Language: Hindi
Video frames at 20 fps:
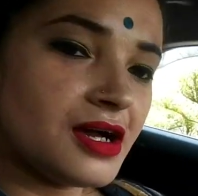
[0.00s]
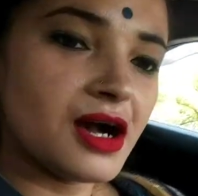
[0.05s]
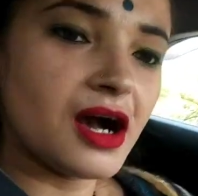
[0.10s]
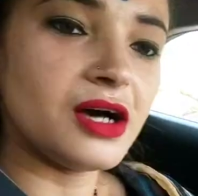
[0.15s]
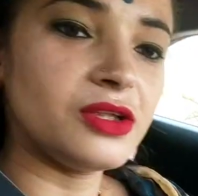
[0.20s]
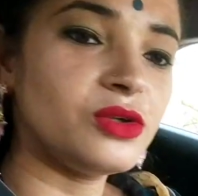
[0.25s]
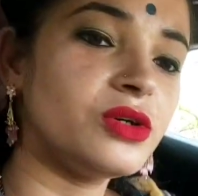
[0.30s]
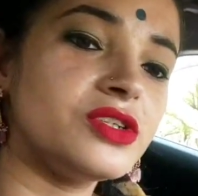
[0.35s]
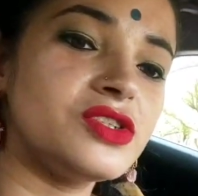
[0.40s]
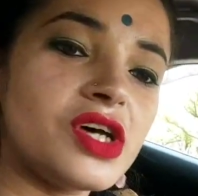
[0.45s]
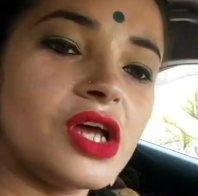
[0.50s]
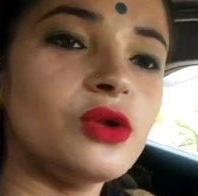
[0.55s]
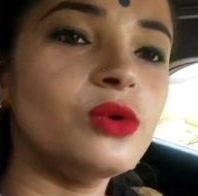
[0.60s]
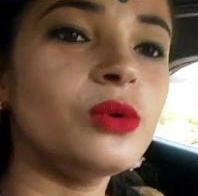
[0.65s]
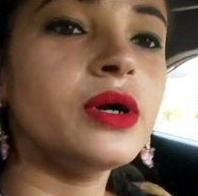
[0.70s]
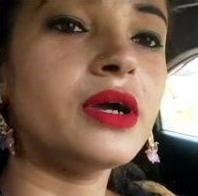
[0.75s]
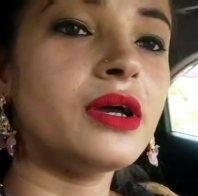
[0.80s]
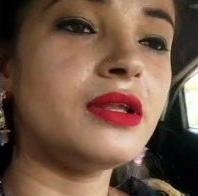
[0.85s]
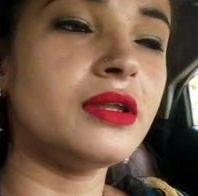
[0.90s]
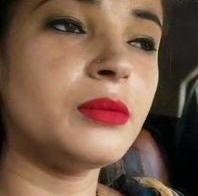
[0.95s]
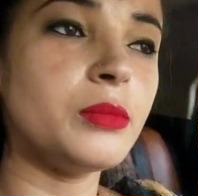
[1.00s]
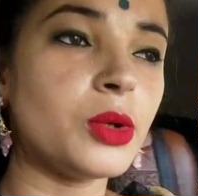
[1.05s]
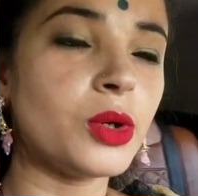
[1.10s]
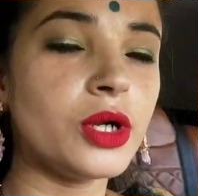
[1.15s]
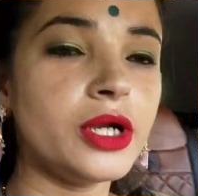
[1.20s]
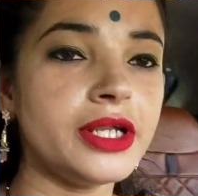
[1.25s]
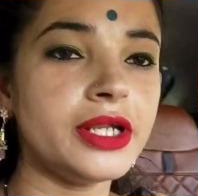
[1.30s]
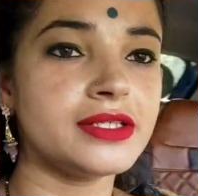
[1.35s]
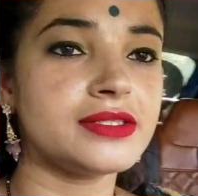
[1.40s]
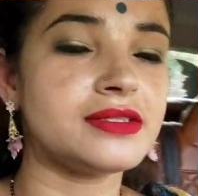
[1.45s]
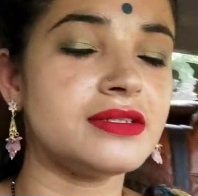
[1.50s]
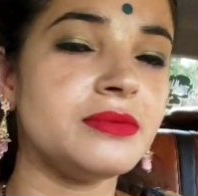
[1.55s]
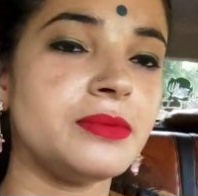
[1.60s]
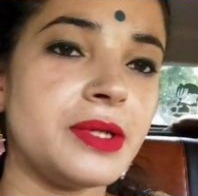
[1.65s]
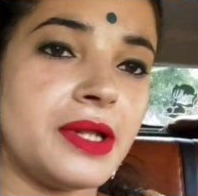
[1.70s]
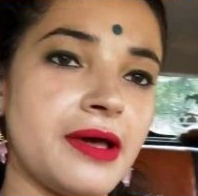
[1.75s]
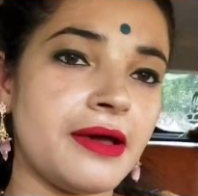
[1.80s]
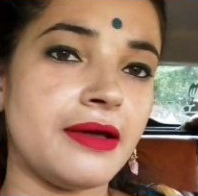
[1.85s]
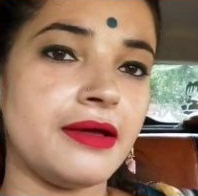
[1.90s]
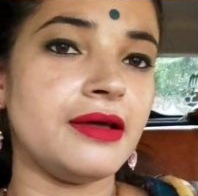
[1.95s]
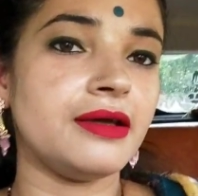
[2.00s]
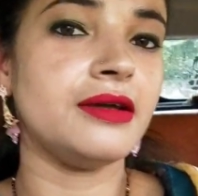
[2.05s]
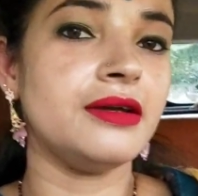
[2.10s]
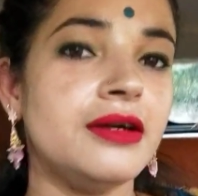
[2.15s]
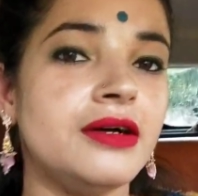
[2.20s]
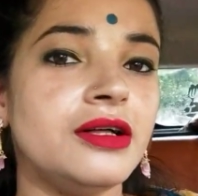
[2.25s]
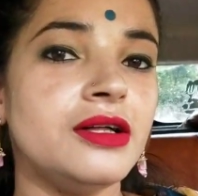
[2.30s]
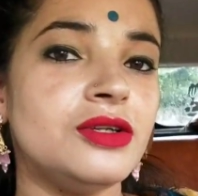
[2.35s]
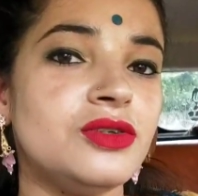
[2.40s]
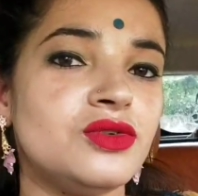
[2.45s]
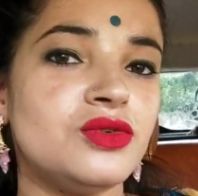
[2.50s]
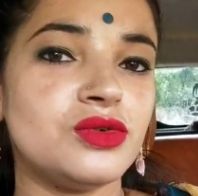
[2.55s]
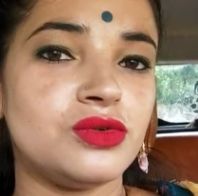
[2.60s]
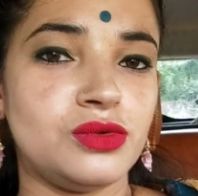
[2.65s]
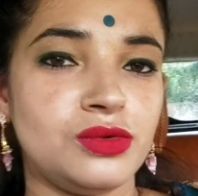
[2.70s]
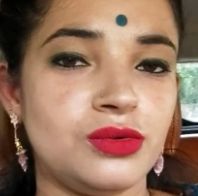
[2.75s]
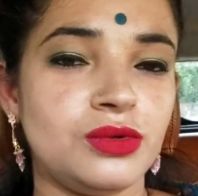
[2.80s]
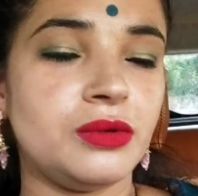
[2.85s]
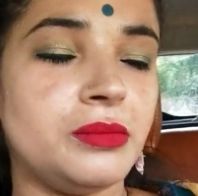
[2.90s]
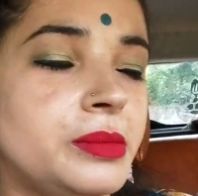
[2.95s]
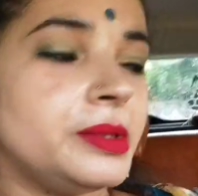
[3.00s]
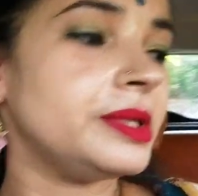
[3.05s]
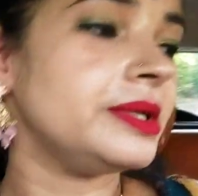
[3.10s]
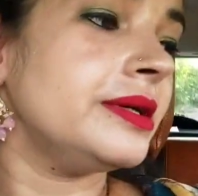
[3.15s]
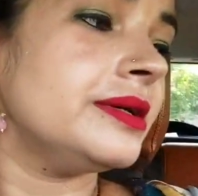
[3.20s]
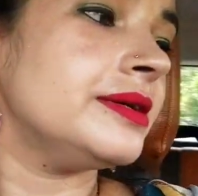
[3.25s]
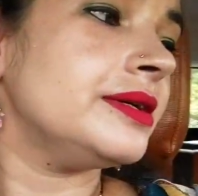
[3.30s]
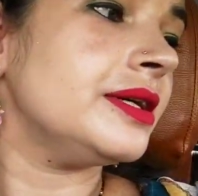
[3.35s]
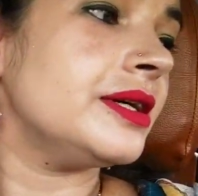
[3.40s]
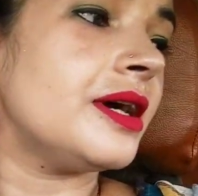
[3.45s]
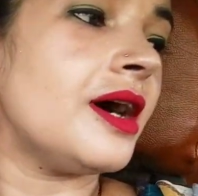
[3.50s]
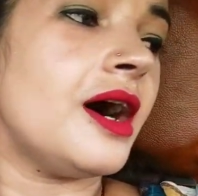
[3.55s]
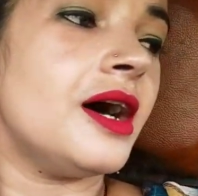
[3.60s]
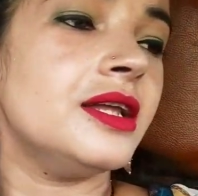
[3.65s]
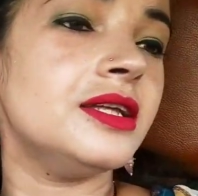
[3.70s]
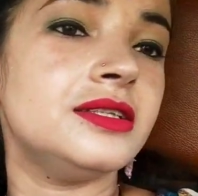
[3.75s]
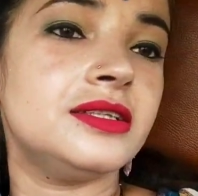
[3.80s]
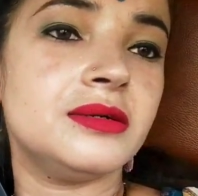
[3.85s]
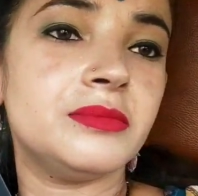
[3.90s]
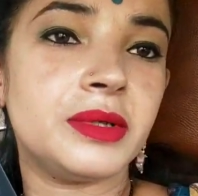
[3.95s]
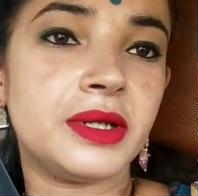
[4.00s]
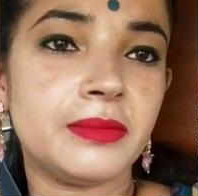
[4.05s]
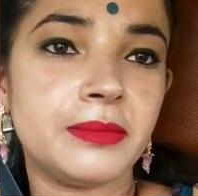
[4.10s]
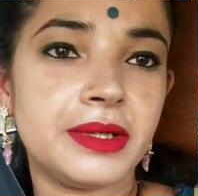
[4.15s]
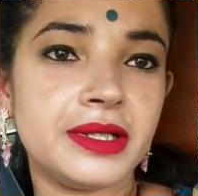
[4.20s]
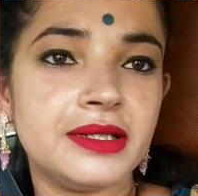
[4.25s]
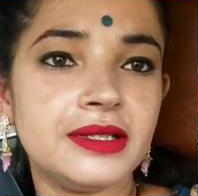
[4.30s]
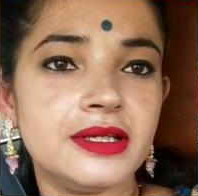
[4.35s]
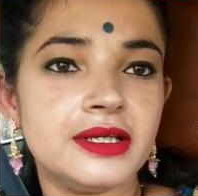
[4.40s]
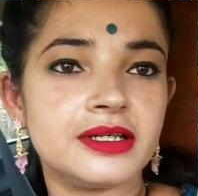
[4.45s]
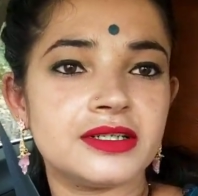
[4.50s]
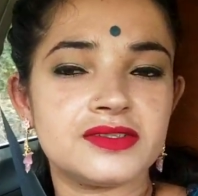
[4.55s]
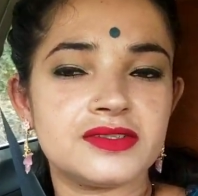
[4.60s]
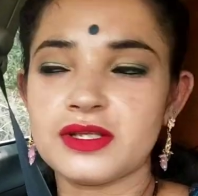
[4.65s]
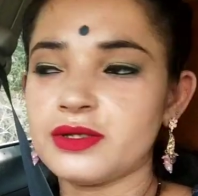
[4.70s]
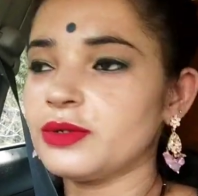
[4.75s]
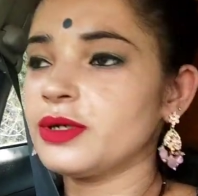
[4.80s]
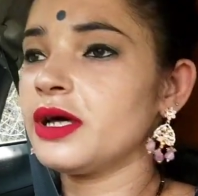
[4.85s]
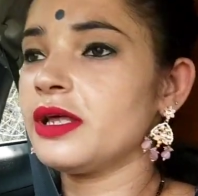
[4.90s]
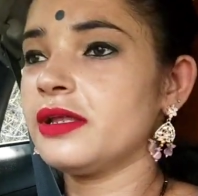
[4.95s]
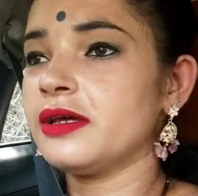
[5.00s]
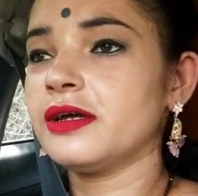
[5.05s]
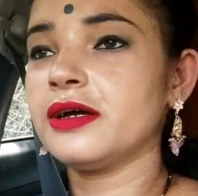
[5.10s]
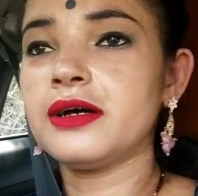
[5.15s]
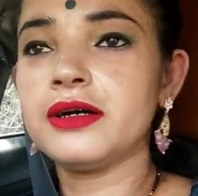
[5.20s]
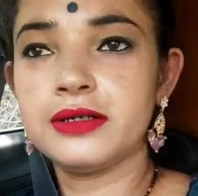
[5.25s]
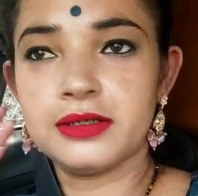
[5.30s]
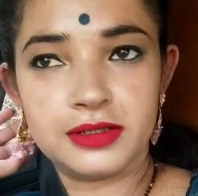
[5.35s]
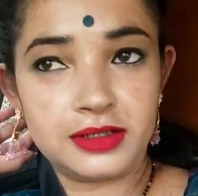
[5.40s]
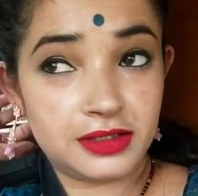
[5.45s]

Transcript: हाँ तो कचालू अंकल ने बहुत टेस्टी बनाए हैं तो अभी ये खा लेते मेरा मन नहीं है कचालू खाने का